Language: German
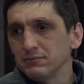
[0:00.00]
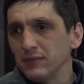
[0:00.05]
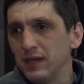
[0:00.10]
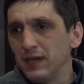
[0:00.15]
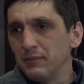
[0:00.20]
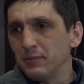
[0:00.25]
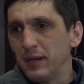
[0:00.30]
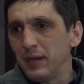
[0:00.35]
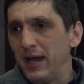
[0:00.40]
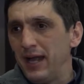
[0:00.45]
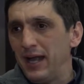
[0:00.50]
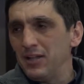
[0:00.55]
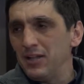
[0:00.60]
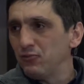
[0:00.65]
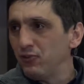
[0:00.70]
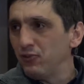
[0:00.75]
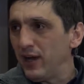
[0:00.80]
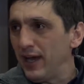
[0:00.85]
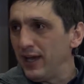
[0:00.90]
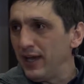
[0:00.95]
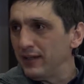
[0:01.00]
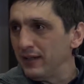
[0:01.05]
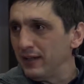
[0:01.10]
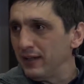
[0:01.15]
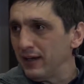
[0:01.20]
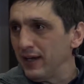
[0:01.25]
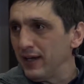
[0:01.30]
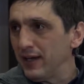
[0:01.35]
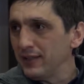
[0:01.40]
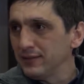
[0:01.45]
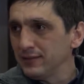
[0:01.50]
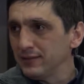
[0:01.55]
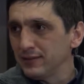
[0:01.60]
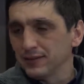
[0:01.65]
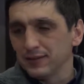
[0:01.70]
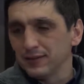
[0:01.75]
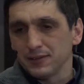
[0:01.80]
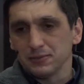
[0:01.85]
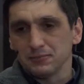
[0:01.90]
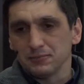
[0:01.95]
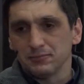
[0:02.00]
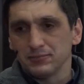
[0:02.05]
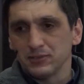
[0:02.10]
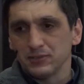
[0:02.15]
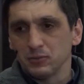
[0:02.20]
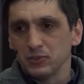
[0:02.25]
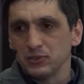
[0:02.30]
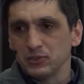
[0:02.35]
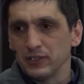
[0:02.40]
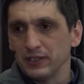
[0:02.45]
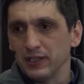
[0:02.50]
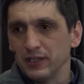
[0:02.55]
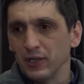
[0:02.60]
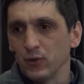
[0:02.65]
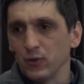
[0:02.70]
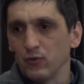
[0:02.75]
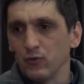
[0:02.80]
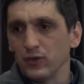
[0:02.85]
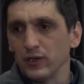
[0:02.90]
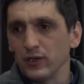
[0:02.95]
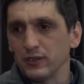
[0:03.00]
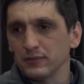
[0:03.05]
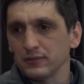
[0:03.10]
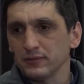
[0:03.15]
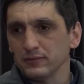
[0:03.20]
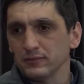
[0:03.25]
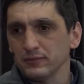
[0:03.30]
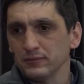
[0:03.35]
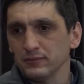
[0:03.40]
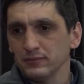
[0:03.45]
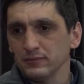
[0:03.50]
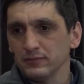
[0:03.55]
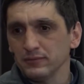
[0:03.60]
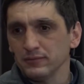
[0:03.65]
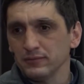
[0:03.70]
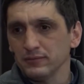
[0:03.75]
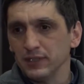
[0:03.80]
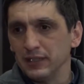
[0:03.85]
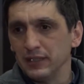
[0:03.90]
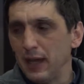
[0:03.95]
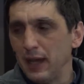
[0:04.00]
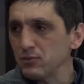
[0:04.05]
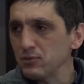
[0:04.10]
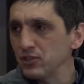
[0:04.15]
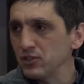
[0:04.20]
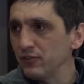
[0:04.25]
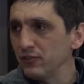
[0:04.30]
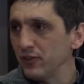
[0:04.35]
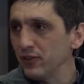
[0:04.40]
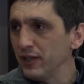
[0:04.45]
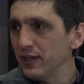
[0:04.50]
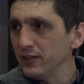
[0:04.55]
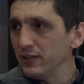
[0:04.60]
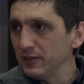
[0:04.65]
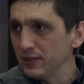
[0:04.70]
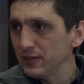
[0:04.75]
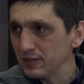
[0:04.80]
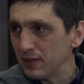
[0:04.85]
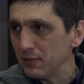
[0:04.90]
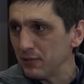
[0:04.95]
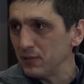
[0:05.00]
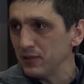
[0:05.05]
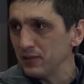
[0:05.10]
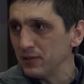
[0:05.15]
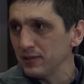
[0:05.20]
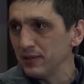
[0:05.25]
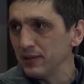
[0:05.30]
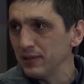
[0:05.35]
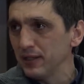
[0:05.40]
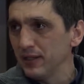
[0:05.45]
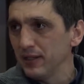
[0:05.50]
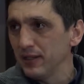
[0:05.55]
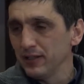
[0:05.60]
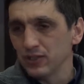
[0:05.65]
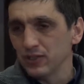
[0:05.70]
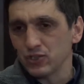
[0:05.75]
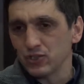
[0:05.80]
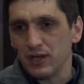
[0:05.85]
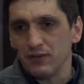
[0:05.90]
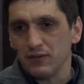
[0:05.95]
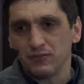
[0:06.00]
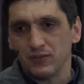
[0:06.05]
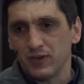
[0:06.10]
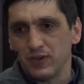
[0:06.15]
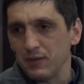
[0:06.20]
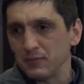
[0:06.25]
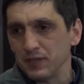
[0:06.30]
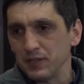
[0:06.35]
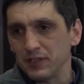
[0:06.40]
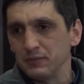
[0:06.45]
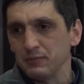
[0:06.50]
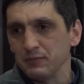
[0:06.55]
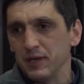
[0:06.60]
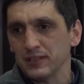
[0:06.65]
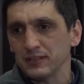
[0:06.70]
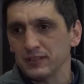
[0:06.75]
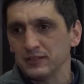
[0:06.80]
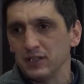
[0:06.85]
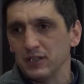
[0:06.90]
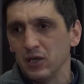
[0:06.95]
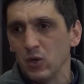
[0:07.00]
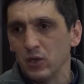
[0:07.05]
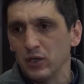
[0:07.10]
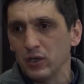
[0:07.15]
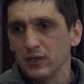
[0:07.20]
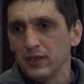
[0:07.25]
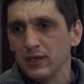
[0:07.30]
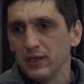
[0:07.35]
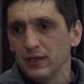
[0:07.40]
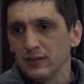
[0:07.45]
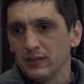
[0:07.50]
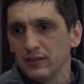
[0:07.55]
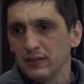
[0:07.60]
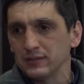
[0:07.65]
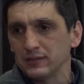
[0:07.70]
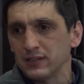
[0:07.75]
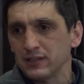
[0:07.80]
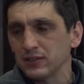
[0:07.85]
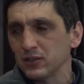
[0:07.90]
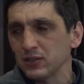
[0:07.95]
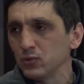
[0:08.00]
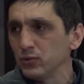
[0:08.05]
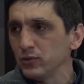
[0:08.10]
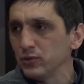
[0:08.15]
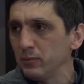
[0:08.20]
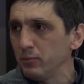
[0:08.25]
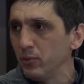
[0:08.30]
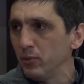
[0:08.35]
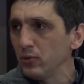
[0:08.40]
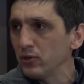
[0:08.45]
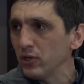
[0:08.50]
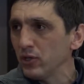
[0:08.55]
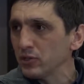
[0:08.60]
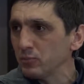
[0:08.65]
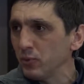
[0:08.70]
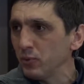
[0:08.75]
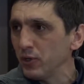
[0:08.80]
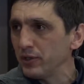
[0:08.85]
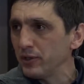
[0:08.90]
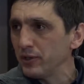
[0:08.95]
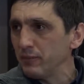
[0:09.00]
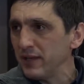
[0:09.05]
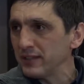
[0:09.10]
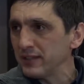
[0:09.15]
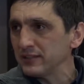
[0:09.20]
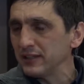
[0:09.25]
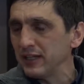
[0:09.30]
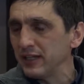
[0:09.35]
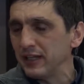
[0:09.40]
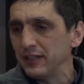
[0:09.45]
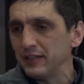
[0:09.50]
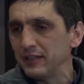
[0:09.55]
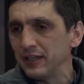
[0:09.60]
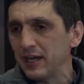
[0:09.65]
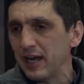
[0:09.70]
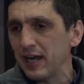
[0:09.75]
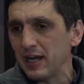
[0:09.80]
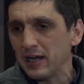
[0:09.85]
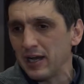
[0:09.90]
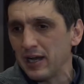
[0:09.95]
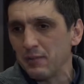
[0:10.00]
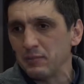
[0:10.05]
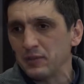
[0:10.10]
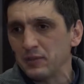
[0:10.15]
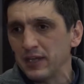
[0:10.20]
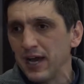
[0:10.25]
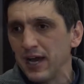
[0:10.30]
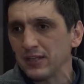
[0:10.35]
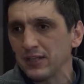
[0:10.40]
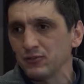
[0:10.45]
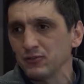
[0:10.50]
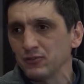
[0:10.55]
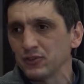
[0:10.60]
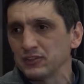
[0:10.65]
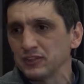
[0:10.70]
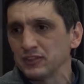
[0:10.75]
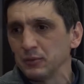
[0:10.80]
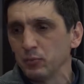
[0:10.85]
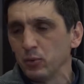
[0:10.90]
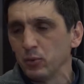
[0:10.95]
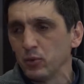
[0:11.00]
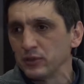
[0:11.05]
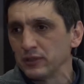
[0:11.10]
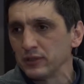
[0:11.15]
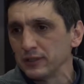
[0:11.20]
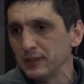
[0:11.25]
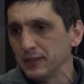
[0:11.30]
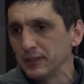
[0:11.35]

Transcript: bei allen Vereinen erreicht. Äh, ich musste in Hannover den Abstieg verhindern. Das habe ich geschafft. Wir haben dann im ersten Jahr auch eine sehr, sehr gute Punktausbeute im ersten Kalenderjahr gehabt mit 48 Punkten.